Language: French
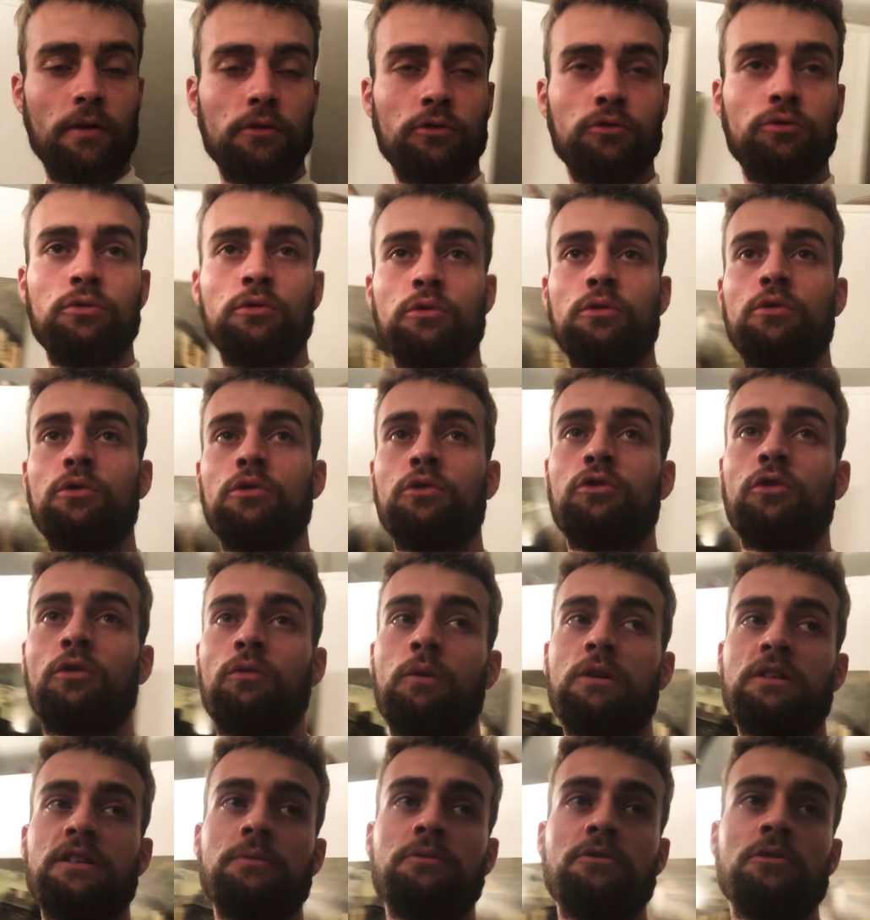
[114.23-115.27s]
vous,
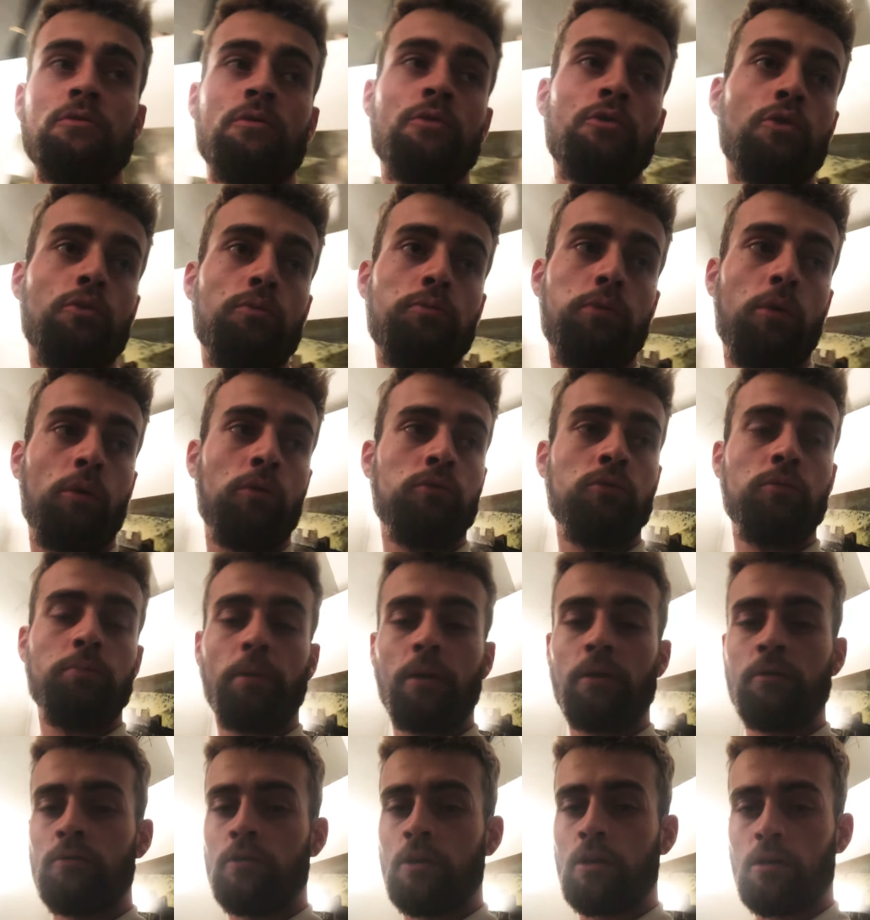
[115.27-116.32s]
envoie cette petite vidéo pour vous
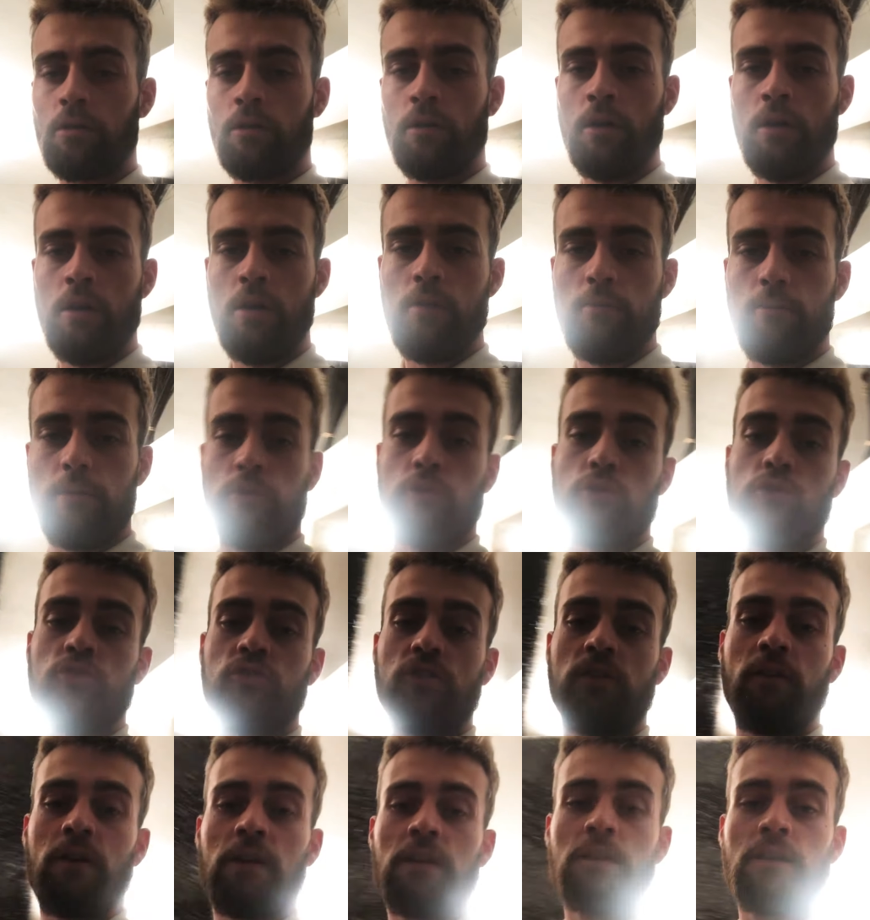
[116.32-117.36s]
prévenir. Parce que c'est
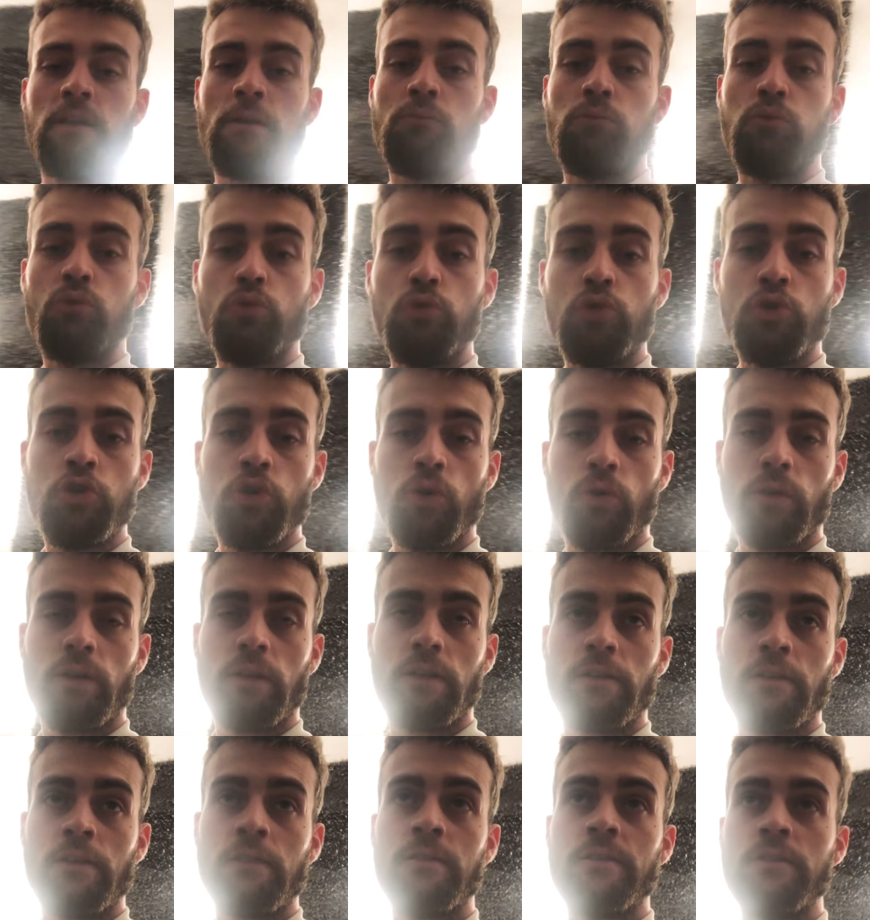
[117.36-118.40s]
vrai qu'il y a beaucoup de gens qui
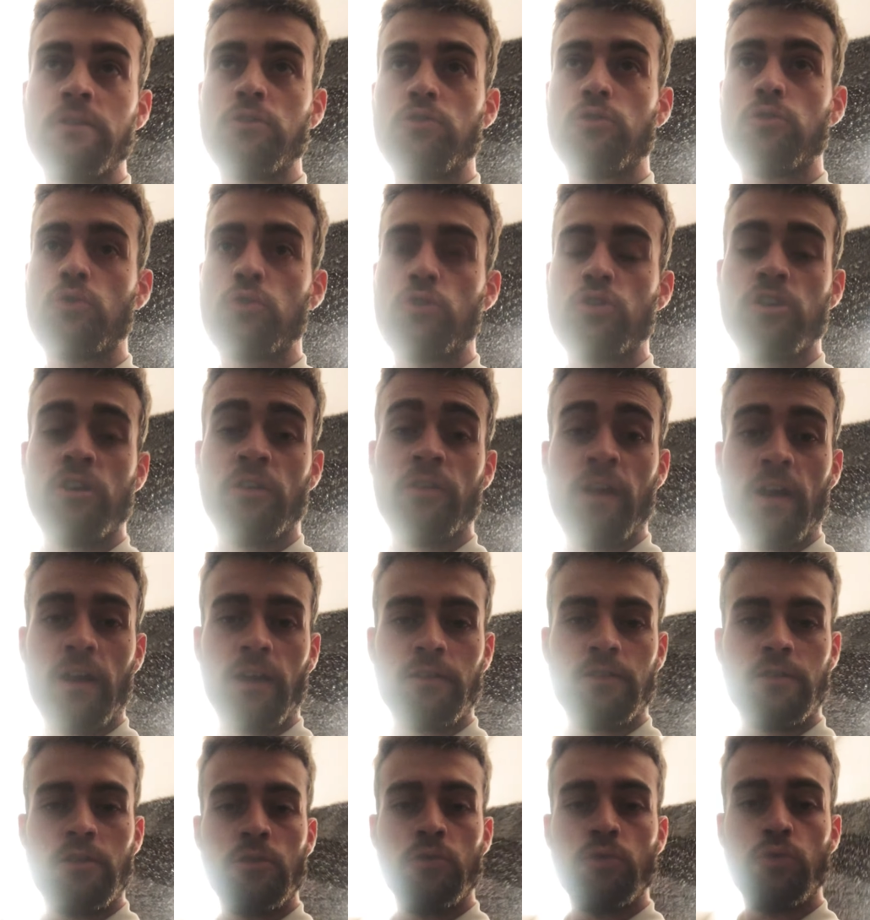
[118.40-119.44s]
étaient déçus que j'avais
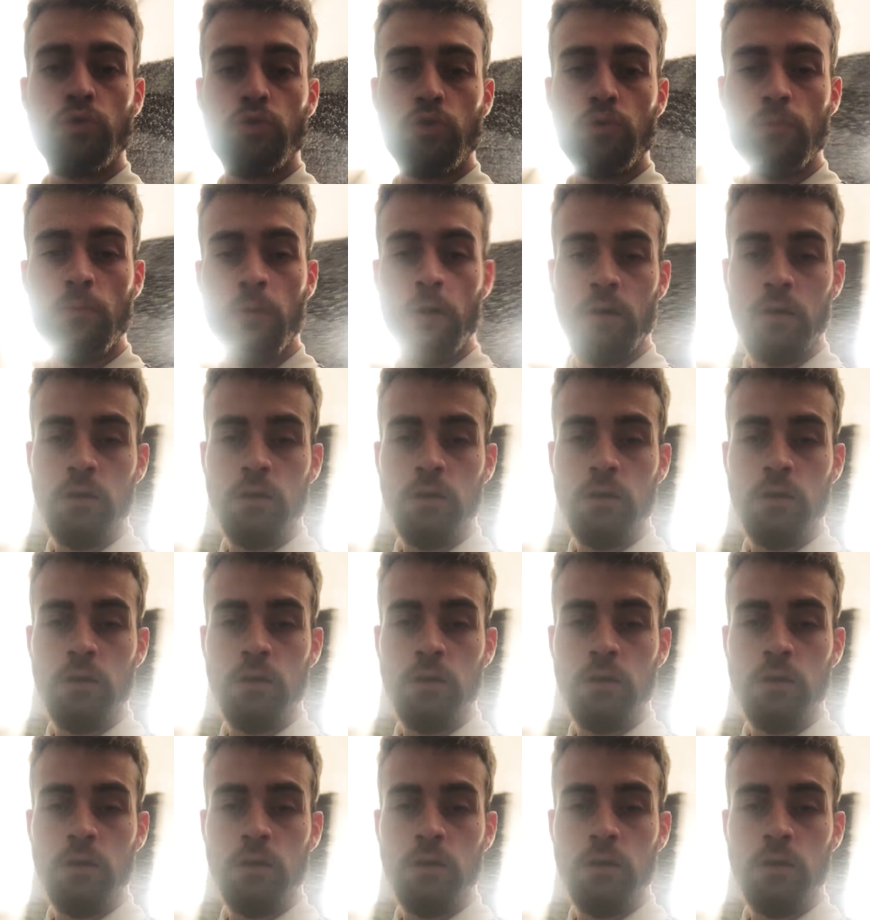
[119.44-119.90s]
arrêté YouTube.